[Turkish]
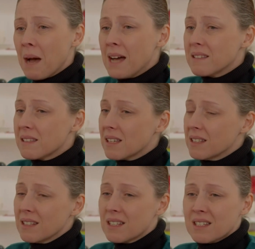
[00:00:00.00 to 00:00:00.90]
Ben
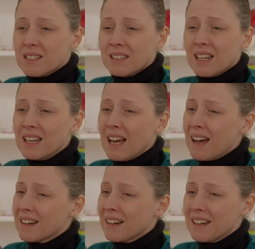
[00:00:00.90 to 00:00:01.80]
senin için
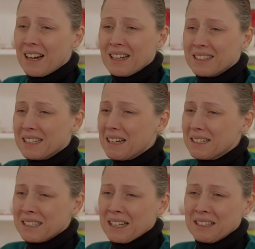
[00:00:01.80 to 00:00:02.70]
neler hayal
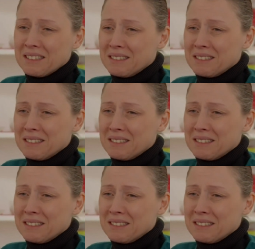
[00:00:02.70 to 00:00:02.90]
ederken.